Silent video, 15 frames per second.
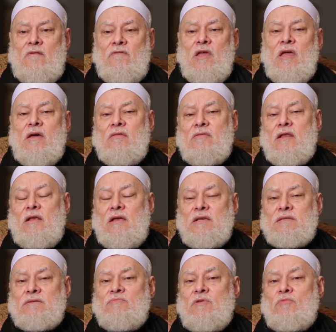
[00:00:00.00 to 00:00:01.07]
في هذا
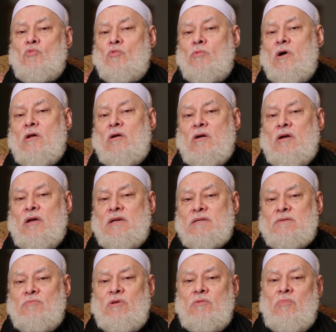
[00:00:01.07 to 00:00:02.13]
الحزب المبارك
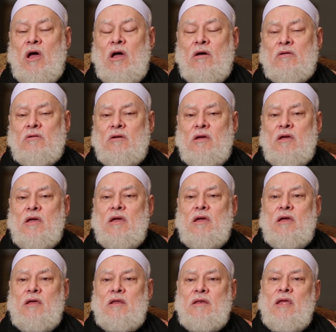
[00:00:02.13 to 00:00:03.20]
حزب البحر
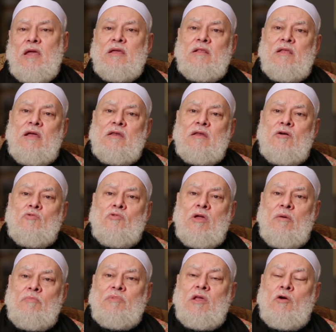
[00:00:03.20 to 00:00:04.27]
نجد
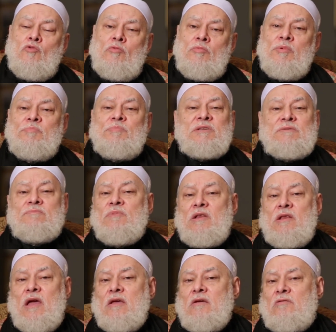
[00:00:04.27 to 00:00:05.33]
أنه يبدأ ببسم
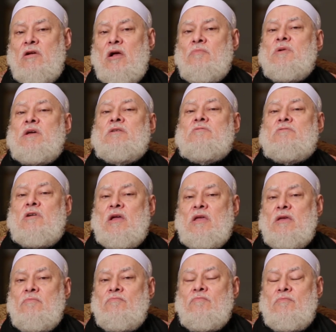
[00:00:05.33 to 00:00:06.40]
الله الرحمن
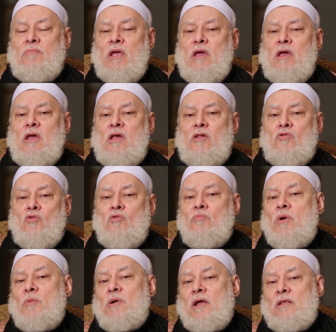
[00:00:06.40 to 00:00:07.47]
الرحيم
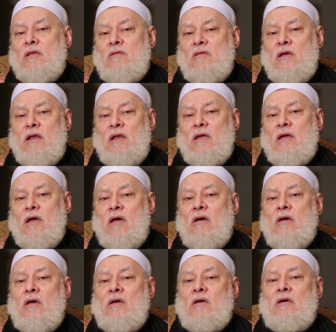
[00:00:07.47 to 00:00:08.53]
ثم بعد
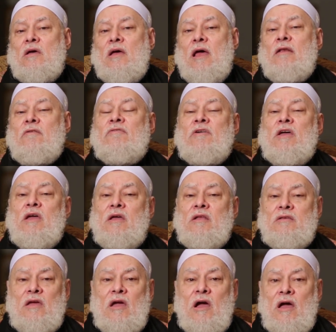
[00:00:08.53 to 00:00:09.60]
ذلك
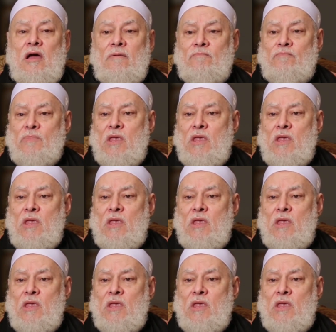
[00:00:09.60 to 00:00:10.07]
الفاتحة